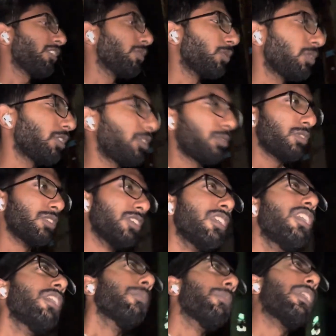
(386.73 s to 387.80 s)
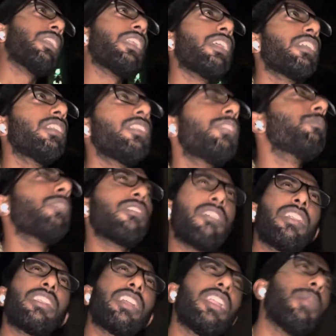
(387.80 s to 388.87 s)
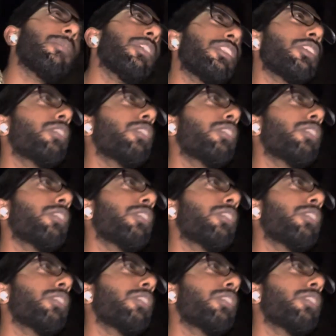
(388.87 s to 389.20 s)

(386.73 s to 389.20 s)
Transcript: हो ना हो बट लेकिन भगवान का नाम लेते